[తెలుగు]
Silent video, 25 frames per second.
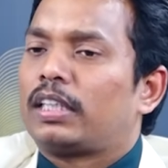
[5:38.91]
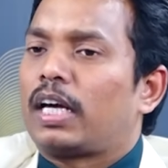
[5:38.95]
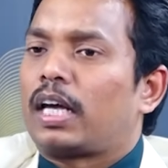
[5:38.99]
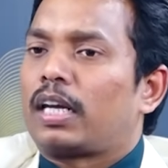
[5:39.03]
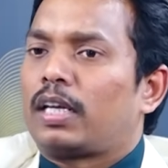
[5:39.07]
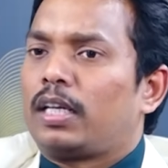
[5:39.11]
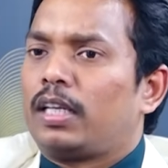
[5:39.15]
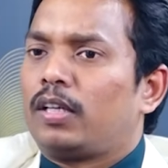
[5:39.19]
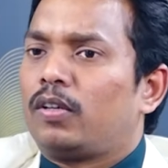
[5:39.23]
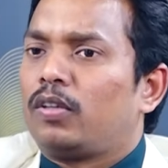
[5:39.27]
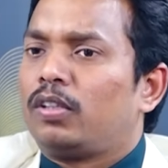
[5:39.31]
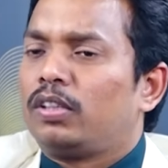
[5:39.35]

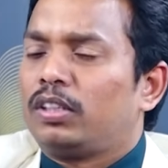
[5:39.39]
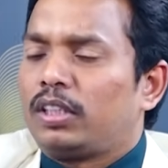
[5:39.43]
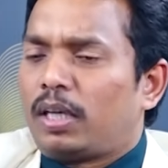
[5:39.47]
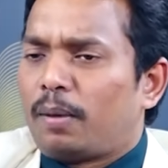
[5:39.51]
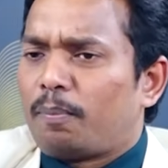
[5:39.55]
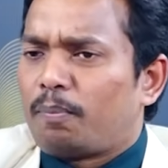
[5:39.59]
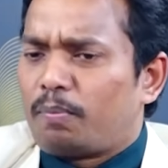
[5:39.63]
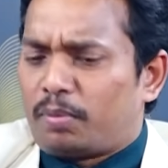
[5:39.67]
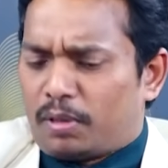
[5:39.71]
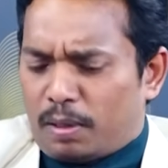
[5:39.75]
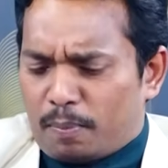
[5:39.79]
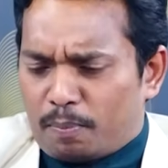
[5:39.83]
సార్ ఈరోజు
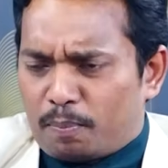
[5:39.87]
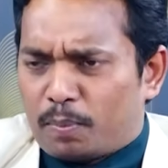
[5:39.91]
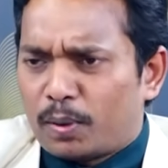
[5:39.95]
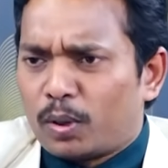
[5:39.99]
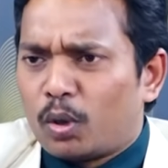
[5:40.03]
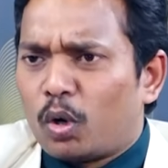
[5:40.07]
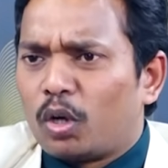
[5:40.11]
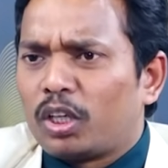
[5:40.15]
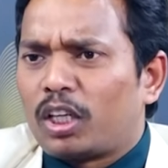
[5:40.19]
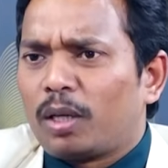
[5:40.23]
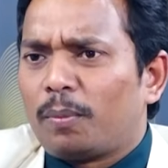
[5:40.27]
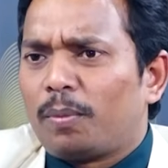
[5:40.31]

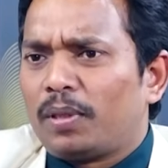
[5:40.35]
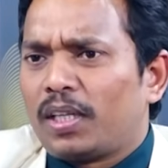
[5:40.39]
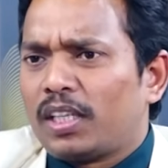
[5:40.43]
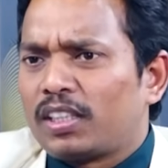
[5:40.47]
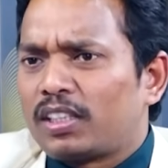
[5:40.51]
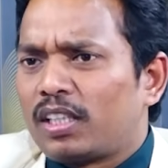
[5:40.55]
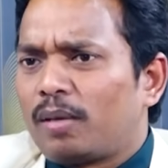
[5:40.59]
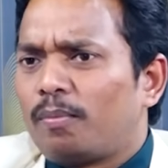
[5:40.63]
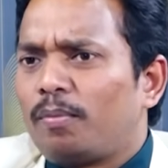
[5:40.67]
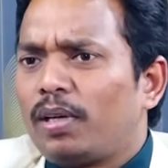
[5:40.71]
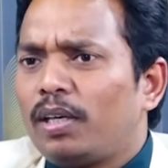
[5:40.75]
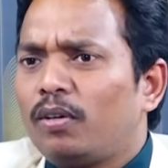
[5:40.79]
ఎప్పుడు ఓటీపీ
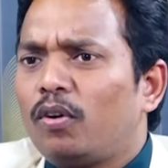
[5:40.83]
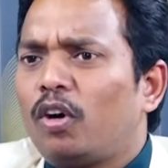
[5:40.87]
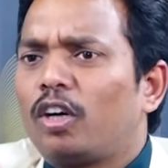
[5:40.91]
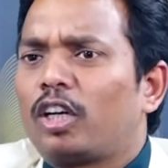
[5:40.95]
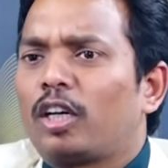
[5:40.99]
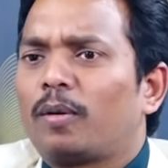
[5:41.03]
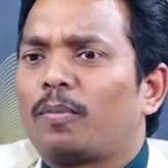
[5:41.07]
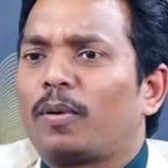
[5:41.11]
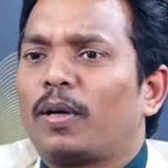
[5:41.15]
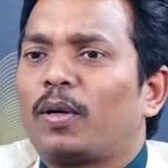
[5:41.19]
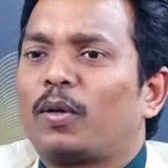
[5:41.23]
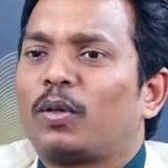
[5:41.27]
చేసినా మీ
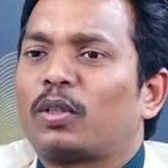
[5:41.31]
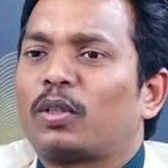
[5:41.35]
ఓటీపీ